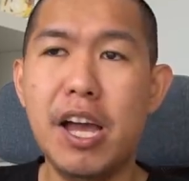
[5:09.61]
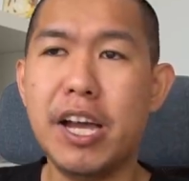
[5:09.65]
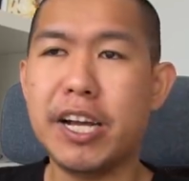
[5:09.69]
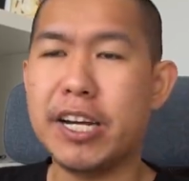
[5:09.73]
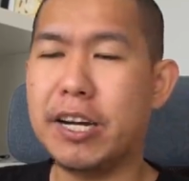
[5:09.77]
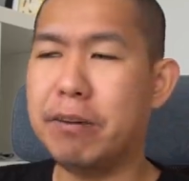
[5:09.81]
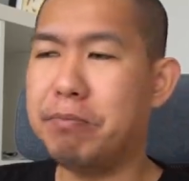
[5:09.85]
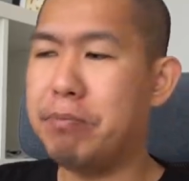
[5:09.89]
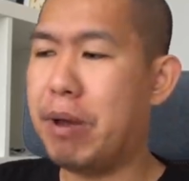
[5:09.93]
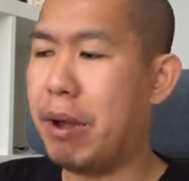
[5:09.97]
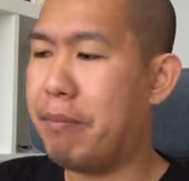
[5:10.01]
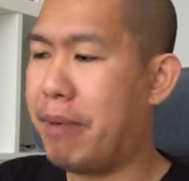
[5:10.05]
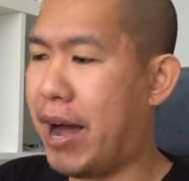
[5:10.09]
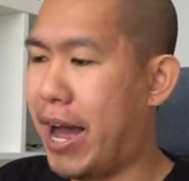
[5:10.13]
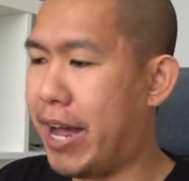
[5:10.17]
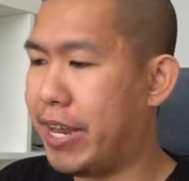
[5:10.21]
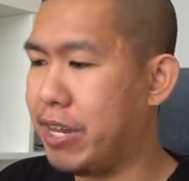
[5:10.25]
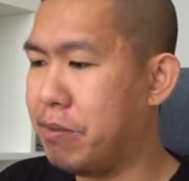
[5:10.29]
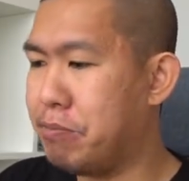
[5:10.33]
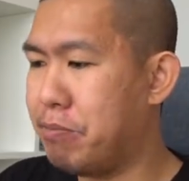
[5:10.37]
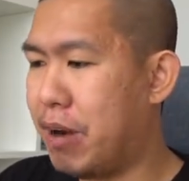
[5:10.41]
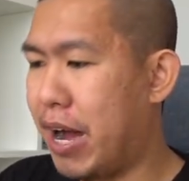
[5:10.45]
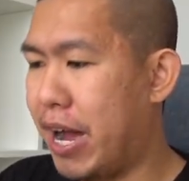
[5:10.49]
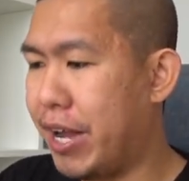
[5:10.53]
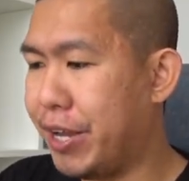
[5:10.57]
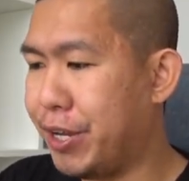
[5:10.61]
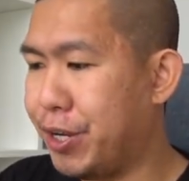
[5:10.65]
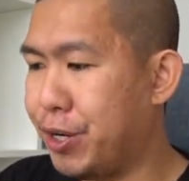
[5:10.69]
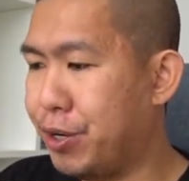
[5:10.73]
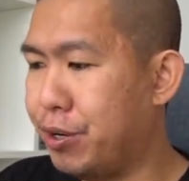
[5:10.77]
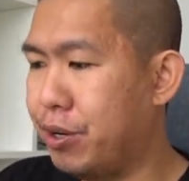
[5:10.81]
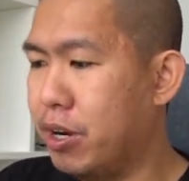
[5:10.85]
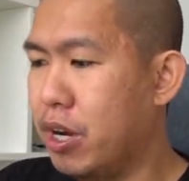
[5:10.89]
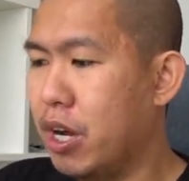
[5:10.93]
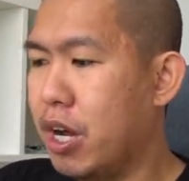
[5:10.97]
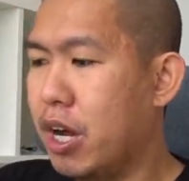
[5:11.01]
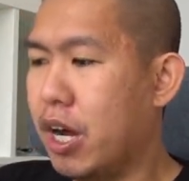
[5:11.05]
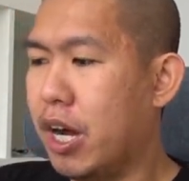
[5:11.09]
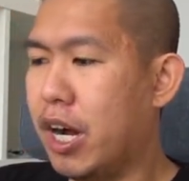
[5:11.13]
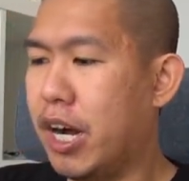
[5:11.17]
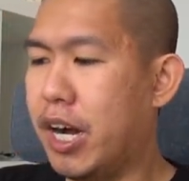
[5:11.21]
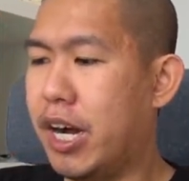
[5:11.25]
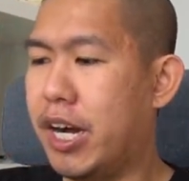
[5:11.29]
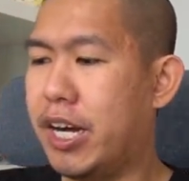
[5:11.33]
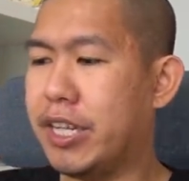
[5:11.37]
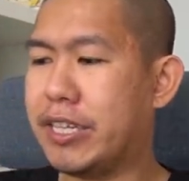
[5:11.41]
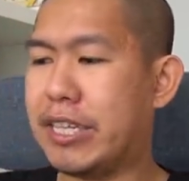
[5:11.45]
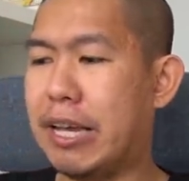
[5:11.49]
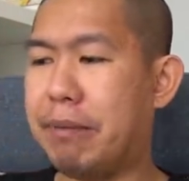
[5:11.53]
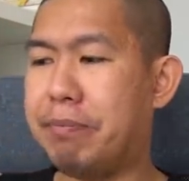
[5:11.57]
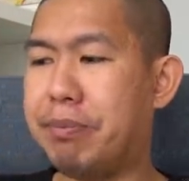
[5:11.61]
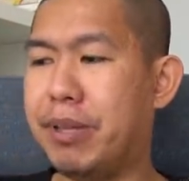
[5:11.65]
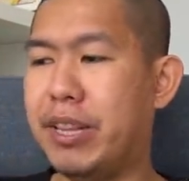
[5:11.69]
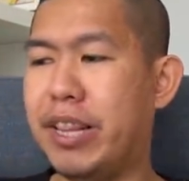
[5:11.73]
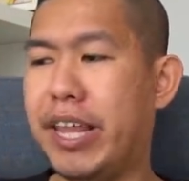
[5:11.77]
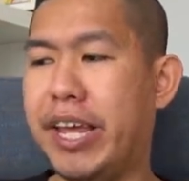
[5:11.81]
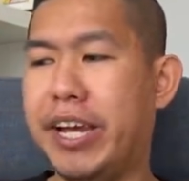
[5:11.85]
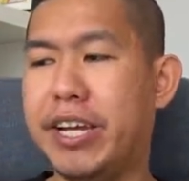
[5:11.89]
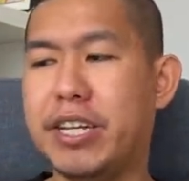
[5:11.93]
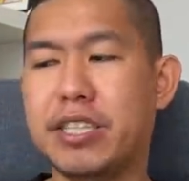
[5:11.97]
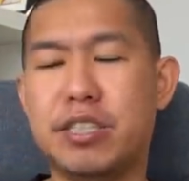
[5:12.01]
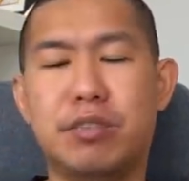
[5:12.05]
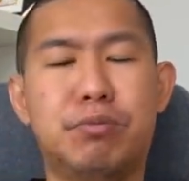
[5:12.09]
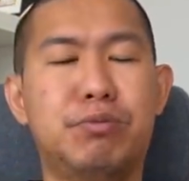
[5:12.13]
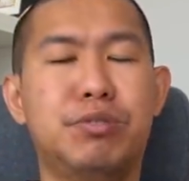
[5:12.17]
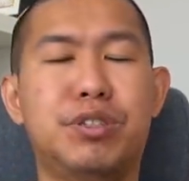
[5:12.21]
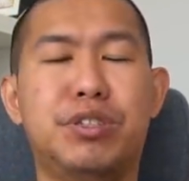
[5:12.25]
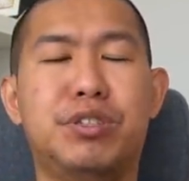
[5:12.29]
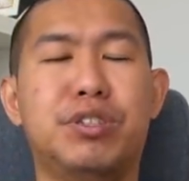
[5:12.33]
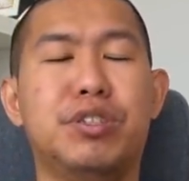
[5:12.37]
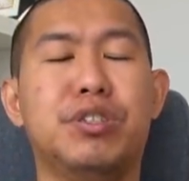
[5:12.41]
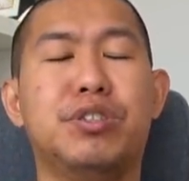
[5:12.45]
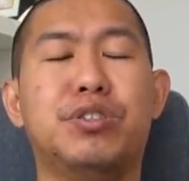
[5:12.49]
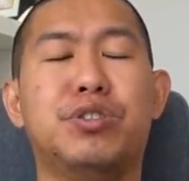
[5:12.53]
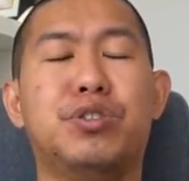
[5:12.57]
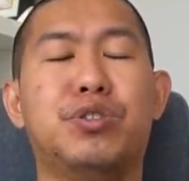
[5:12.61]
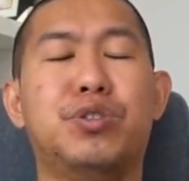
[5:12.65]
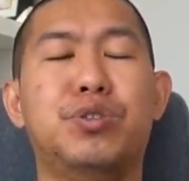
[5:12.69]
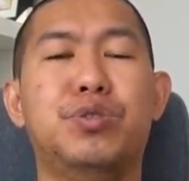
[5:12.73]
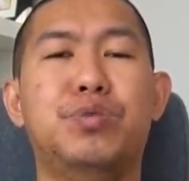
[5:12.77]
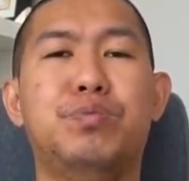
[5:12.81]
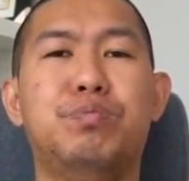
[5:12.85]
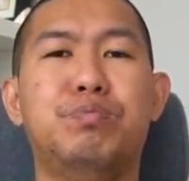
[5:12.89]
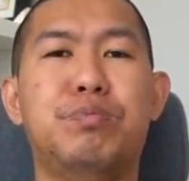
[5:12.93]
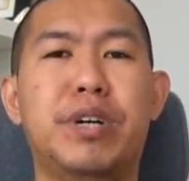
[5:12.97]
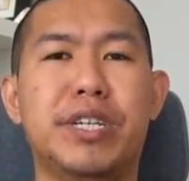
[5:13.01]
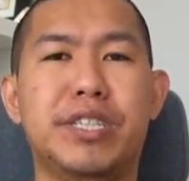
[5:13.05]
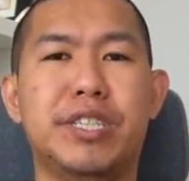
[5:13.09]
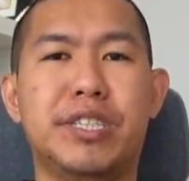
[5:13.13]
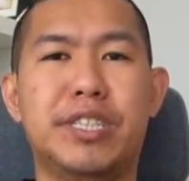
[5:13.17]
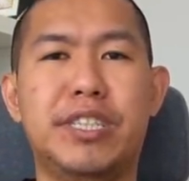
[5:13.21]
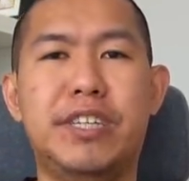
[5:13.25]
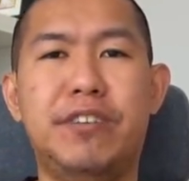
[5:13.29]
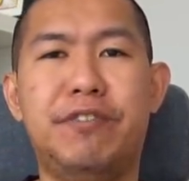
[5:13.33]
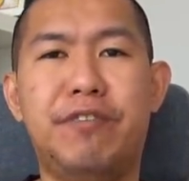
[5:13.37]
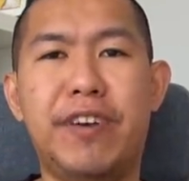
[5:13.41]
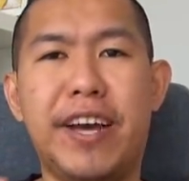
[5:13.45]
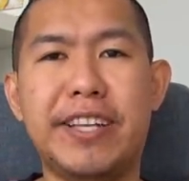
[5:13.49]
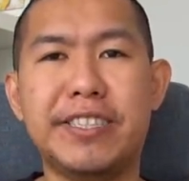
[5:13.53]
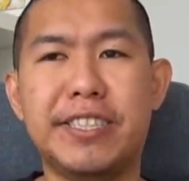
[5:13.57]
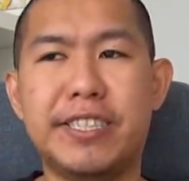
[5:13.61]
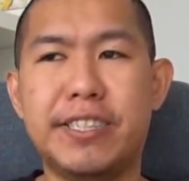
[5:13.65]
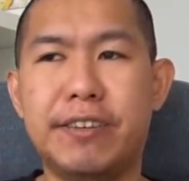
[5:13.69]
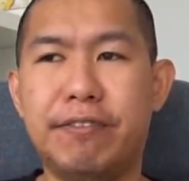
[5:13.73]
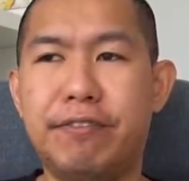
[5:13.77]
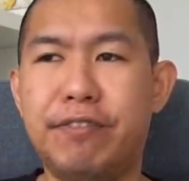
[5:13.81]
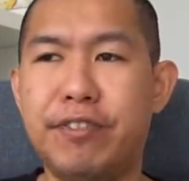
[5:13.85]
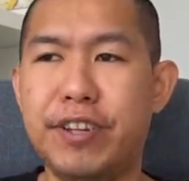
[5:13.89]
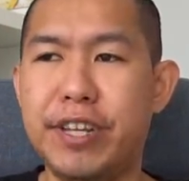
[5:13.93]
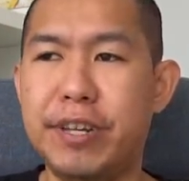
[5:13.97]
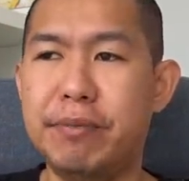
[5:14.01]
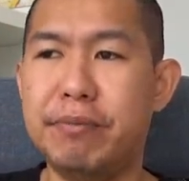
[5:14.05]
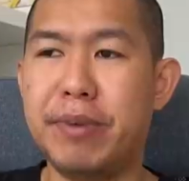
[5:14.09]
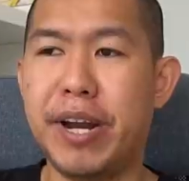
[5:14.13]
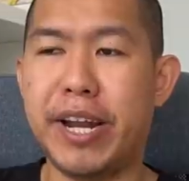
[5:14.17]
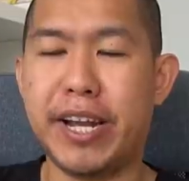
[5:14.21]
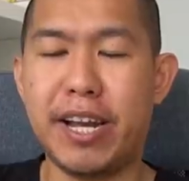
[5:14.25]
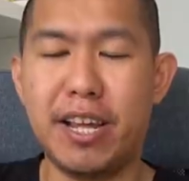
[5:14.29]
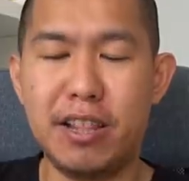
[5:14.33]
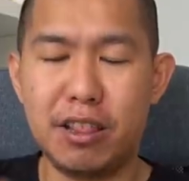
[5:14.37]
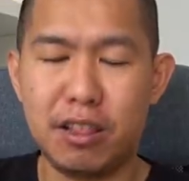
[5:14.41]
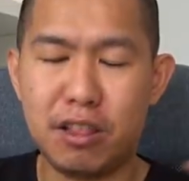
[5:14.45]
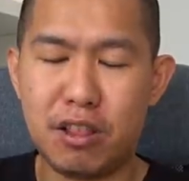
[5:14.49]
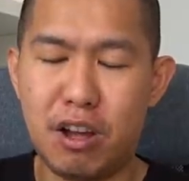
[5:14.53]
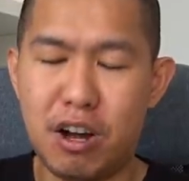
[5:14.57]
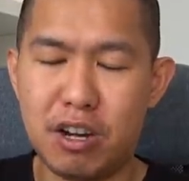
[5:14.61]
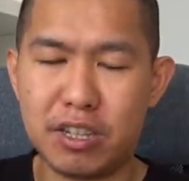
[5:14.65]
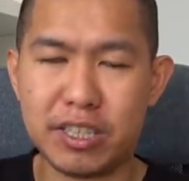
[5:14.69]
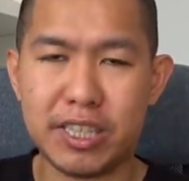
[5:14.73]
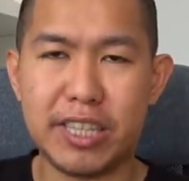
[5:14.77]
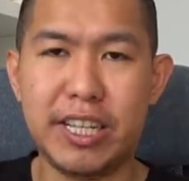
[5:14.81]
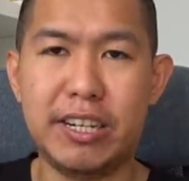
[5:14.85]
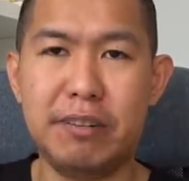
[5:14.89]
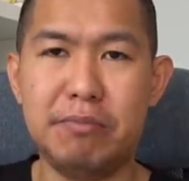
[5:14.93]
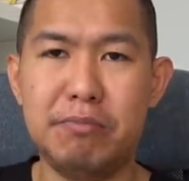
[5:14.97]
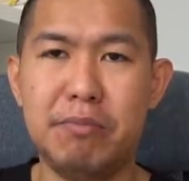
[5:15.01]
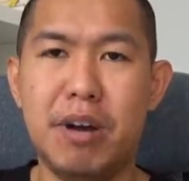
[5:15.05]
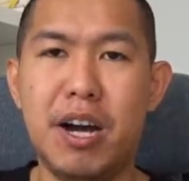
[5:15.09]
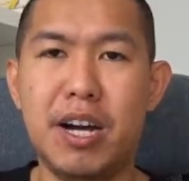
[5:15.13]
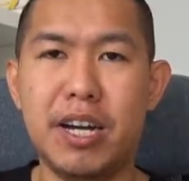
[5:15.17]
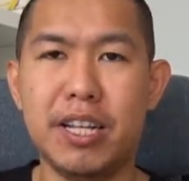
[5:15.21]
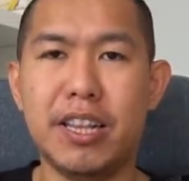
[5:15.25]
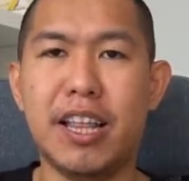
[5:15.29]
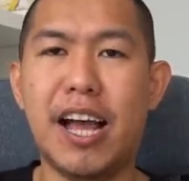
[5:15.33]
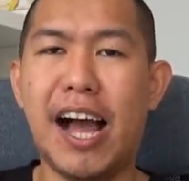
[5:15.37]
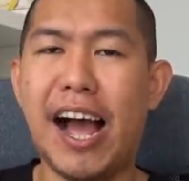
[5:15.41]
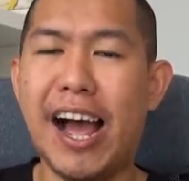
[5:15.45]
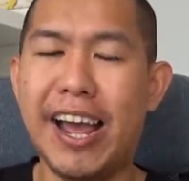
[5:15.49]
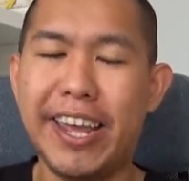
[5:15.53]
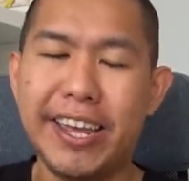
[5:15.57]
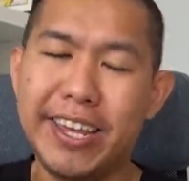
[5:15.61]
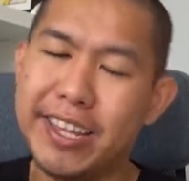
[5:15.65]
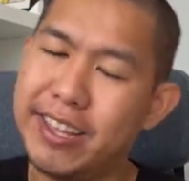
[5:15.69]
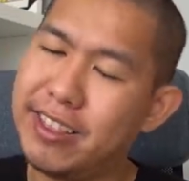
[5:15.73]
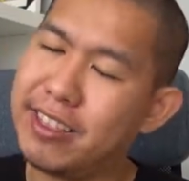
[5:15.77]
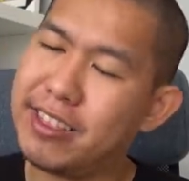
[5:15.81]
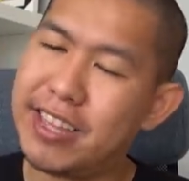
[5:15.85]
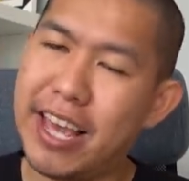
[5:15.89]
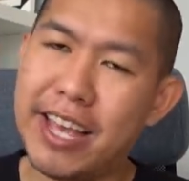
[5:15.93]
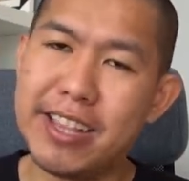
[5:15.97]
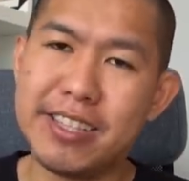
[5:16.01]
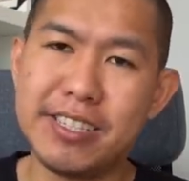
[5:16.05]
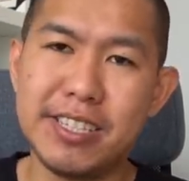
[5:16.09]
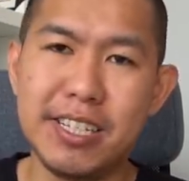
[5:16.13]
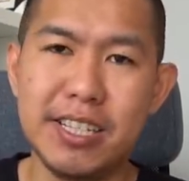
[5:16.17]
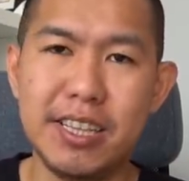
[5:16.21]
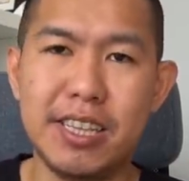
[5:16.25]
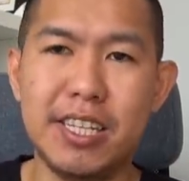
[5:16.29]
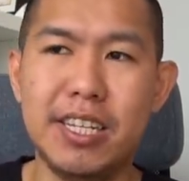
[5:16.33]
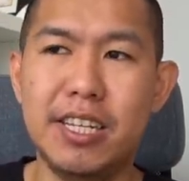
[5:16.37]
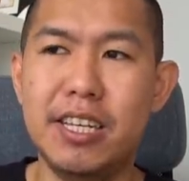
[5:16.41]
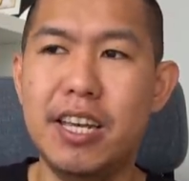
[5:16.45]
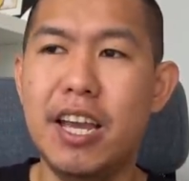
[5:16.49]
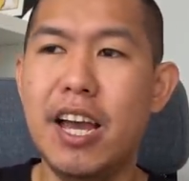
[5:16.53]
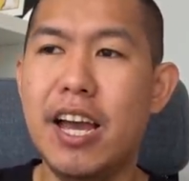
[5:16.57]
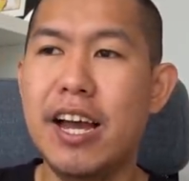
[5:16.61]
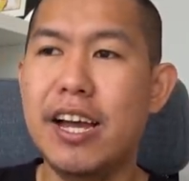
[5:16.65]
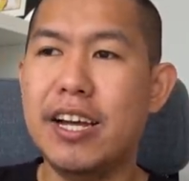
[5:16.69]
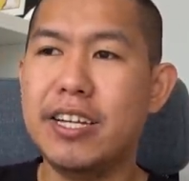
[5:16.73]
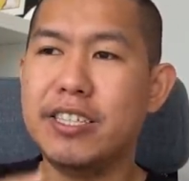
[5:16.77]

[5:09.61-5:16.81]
ke Bam Adebayo uh, tapi Lakers was just too much defensively mereka locked in banget high intensity